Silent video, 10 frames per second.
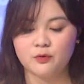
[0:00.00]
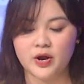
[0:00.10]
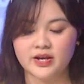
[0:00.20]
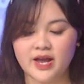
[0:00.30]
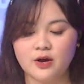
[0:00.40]

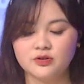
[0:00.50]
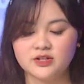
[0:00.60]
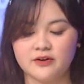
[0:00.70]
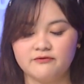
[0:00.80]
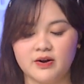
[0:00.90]
quảng cáo
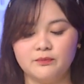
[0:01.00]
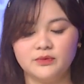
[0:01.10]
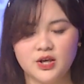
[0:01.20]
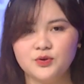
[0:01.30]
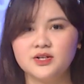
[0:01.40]
sản phẩm
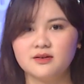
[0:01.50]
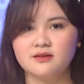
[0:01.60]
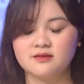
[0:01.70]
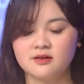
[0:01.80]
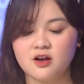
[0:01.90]
thiếu chất
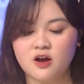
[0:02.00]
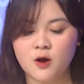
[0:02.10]
lượng